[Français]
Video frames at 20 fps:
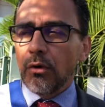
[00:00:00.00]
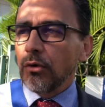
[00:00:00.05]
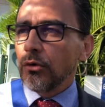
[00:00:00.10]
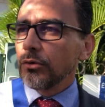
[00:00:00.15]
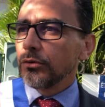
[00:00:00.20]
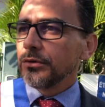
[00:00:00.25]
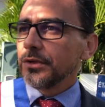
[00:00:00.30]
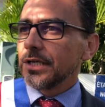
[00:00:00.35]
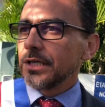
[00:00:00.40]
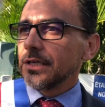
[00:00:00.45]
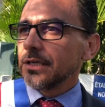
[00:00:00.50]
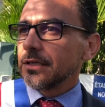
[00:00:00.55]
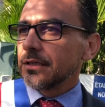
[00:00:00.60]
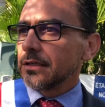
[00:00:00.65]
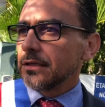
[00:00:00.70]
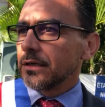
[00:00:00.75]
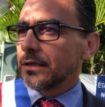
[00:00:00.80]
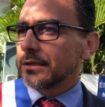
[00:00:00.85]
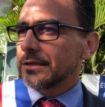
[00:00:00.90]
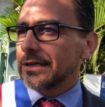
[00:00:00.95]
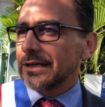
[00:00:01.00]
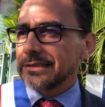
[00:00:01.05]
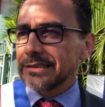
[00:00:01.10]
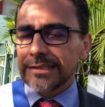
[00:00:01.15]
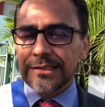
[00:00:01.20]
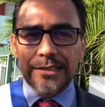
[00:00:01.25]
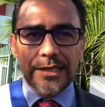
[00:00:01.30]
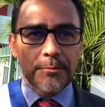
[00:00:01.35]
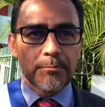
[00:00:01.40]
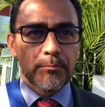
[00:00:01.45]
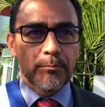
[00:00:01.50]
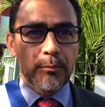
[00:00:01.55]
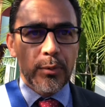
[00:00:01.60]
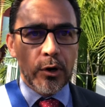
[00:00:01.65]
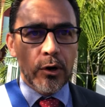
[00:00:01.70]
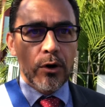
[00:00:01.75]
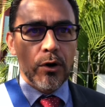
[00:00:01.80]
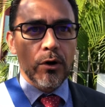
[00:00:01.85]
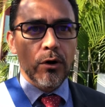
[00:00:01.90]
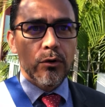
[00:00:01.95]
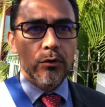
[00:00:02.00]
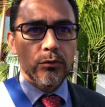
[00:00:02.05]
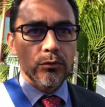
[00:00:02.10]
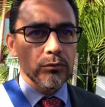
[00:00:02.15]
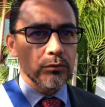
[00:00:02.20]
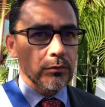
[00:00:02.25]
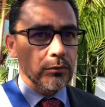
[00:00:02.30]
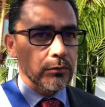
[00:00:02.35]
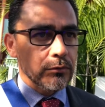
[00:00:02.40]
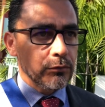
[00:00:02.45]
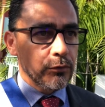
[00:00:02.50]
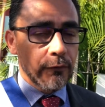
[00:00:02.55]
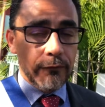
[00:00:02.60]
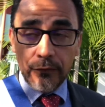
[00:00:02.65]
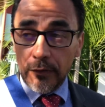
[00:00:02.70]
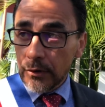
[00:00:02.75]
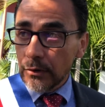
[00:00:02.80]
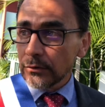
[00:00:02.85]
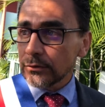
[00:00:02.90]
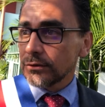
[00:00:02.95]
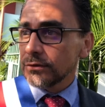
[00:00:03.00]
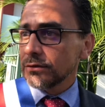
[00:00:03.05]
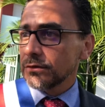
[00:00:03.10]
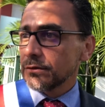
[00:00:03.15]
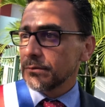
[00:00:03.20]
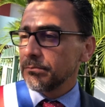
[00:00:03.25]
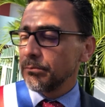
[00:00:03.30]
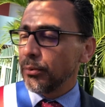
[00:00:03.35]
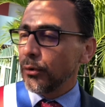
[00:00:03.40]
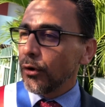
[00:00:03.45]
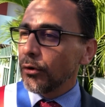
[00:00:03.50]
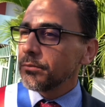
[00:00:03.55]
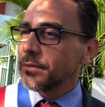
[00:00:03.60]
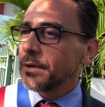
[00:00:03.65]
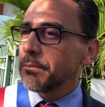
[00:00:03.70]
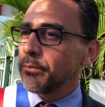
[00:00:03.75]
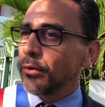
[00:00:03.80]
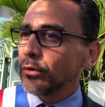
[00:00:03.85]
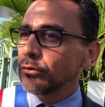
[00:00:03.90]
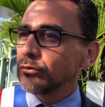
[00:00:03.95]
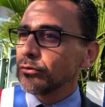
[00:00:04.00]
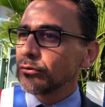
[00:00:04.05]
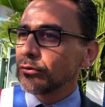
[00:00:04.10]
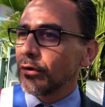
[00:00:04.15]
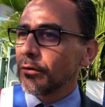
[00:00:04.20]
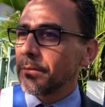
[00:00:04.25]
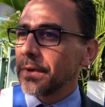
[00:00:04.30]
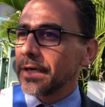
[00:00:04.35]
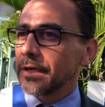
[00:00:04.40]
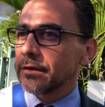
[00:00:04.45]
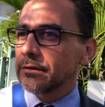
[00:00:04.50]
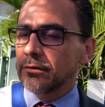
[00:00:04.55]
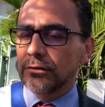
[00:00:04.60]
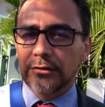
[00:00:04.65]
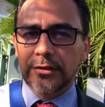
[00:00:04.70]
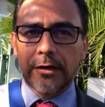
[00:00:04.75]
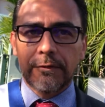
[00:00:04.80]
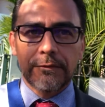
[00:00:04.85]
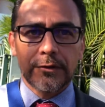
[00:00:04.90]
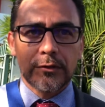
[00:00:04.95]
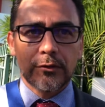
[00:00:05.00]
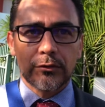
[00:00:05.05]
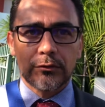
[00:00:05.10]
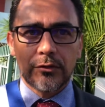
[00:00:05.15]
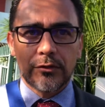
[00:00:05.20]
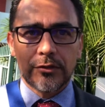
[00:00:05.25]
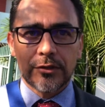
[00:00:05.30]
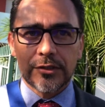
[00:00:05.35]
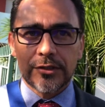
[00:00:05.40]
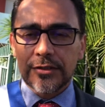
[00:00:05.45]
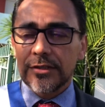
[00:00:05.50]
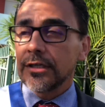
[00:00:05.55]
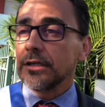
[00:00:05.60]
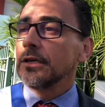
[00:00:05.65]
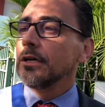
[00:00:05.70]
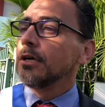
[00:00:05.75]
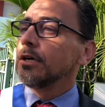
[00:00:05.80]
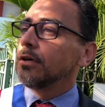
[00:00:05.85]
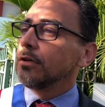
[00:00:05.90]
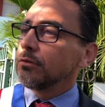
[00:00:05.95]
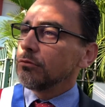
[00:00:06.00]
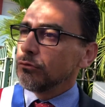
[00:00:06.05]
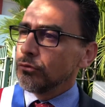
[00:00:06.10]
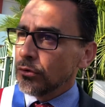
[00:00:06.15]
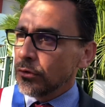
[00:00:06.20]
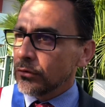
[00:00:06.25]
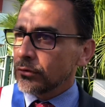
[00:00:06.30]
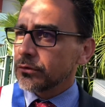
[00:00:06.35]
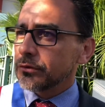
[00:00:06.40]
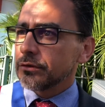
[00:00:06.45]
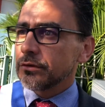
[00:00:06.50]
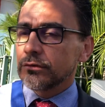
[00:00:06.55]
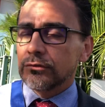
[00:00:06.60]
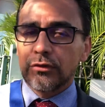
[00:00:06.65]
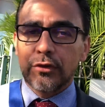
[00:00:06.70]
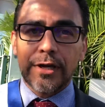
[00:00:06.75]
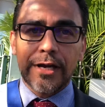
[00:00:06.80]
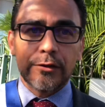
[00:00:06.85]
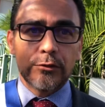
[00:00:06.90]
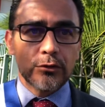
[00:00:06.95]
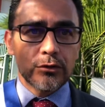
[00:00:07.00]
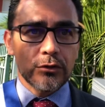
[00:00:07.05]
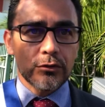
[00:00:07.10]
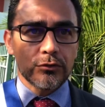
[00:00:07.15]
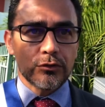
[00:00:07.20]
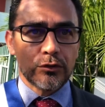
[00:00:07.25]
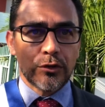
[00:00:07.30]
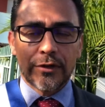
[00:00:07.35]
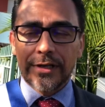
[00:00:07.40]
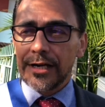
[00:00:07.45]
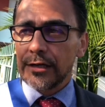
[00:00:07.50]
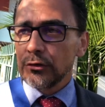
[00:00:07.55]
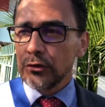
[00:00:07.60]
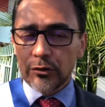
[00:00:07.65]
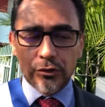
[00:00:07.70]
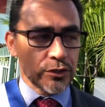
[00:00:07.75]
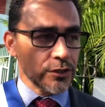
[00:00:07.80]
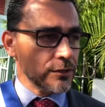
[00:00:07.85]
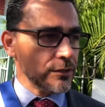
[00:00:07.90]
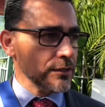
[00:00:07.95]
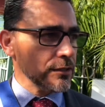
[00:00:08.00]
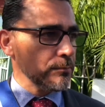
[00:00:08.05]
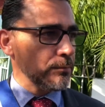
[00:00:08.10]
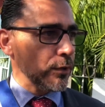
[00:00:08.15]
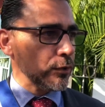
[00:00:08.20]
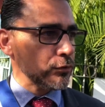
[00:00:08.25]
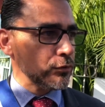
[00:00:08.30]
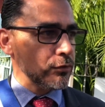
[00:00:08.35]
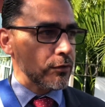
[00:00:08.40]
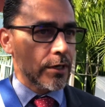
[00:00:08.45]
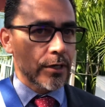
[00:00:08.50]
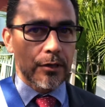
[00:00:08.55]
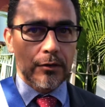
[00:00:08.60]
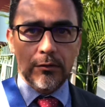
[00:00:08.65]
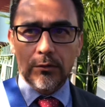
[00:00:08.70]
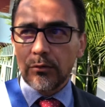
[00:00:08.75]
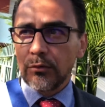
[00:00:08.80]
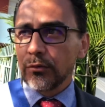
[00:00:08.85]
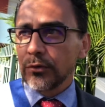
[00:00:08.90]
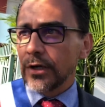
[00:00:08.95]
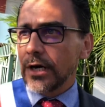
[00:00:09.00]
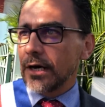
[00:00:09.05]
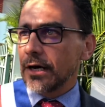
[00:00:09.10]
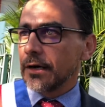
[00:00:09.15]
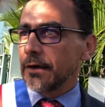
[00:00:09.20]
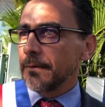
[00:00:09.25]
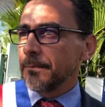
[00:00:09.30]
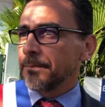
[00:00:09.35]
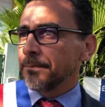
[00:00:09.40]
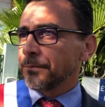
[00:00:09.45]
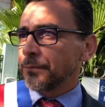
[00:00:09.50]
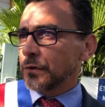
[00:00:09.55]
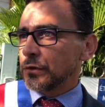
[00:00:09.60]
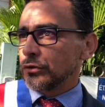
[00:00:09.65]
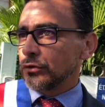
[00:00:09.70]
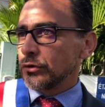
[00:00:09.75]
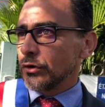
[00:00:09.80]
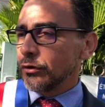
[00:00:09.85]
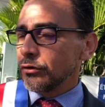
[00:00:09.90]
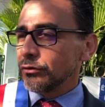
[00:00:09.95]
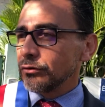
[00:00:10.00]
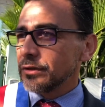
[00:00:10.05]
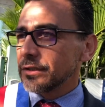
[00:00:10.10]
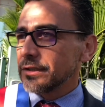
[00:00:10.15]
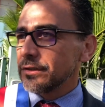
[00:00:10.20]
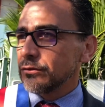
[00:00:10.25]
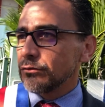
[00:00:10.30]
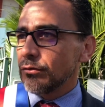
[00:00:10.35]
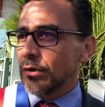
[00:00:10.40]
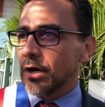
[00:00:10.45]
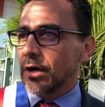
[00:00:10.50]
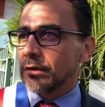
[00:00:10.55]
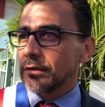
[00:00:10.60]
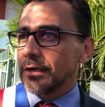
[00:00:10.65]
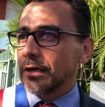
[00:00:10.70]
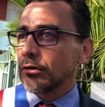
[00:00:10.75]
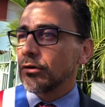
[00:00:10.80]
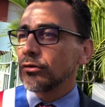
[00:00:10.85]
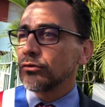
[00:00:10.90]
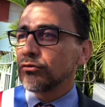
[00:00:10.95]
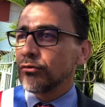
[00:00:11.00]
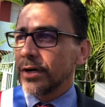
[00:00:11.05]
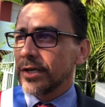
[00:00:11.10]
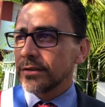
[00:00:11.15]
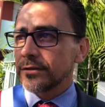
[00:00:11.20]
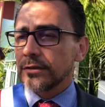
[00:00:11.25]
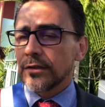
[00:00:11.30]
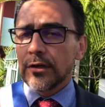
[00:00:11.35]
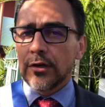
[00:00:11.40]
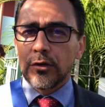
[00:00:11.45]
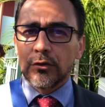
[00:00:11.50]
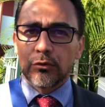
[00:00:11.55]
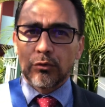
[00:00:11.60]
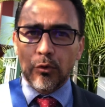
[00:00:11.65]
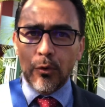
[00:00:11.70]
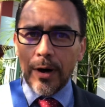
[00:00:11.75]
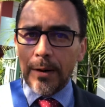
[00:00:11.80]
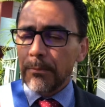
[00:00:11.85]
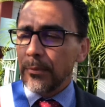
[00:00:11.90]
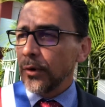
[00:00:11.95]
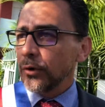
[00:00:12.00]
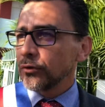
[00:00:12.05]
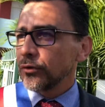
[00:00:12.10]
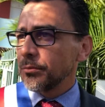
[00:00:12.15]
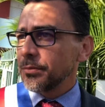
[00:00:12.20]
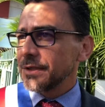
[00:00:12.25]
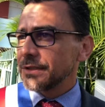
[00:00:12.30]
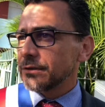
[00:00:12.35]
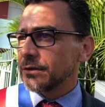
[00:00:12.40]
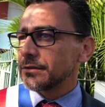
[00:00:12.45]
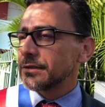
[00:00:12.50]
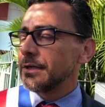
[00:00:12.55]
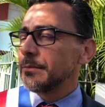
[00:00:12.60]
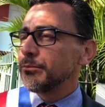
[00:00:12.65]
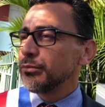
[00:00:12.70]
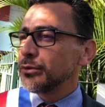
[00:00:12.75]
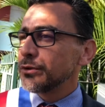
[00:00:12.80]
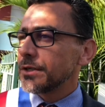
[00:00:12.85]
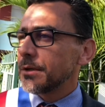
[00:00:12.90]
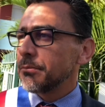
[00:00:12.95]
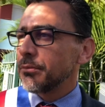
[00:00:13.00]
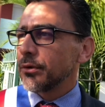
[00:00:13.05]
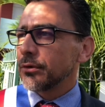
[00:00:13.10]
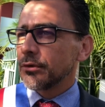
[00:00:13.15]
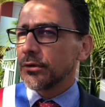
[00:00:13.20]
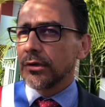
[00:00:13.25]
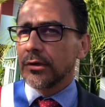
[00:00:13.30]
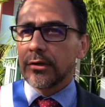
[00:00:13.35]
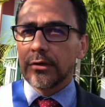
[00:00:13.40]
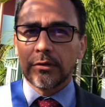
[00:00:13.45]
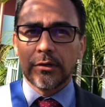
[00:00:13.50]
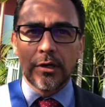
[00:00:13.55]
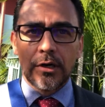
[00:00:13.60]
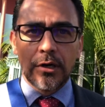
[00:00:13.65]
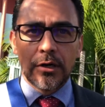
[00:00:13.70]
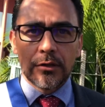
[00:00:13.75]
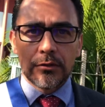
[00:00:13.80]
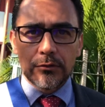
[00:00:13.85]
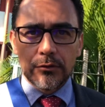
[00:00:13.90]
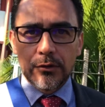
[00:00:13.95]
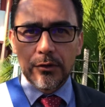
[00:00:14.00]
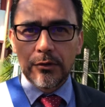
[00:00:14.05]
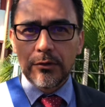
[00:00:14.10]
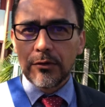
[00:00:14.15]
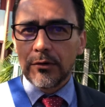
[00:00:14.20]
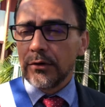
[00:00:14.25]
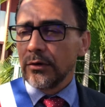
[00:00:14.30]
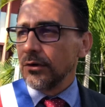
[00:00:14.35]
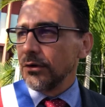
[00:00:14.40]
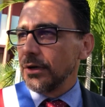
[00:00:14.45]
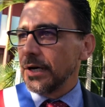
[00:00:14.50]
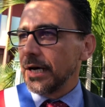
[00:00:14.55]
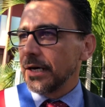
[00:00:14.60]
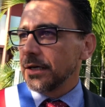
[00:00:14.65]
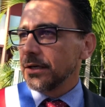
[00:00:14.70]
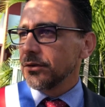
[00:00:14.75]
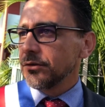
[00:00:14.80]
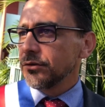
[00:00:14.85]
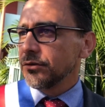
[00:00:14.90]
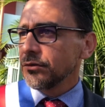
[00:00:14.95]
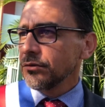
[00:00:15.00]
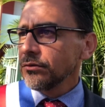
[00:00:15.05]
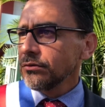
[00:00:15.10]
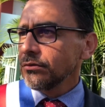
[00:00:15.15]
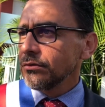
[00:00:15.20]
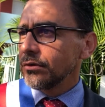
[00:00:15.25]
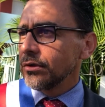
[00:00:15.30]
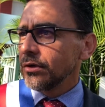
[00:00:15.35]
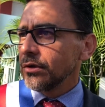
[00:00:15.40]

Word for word: On est quatrième port de France, premier port d'outre-mer dans le trafic conteneurisé donc, sur de la logistique portuaire, on a sur le territoire de la côte ouest trois ports de plaisance les plus importants de euh, la Réunion.